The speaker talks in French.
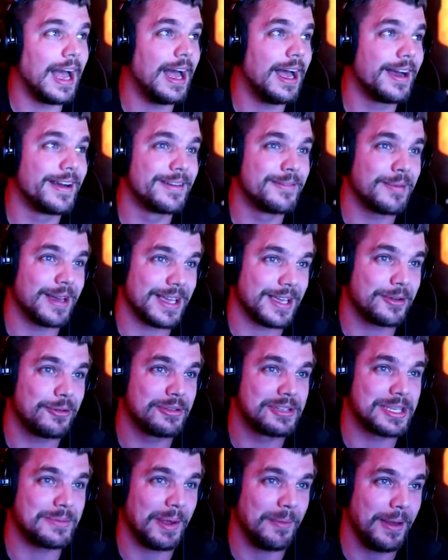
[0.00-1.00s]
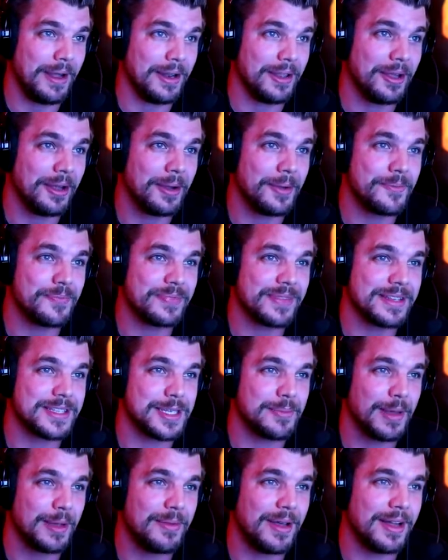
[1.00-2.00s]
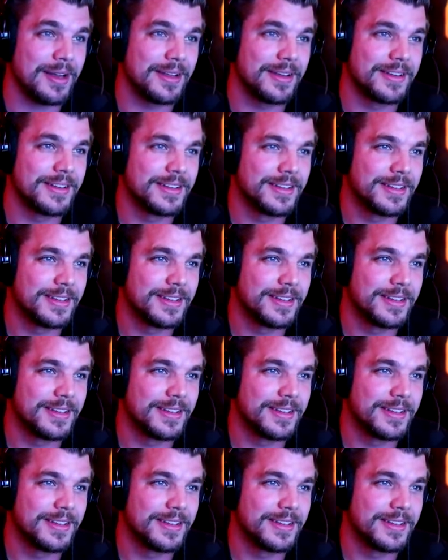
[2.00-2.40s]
Hein Bah écoute, c'est pas mal non C'est pas mal.